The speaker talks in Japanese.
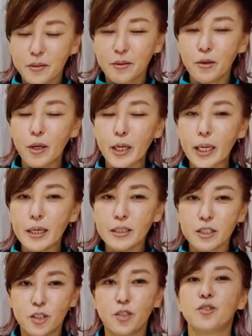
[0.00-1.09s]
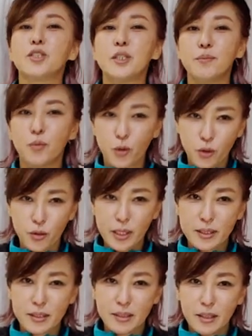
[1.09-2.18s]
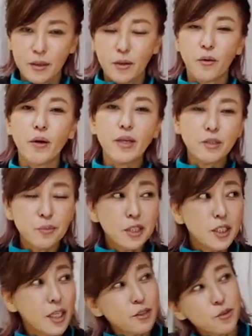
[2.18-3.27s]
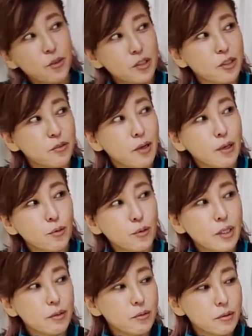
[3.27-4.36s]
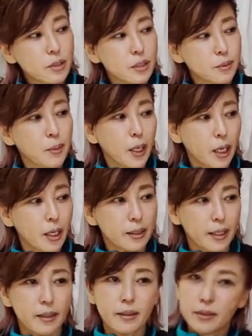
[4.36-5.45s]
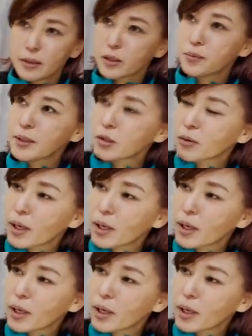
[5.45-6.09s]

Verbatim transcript: これが就寝モードです。お休みになる時にはこんな風にカーテン、全ての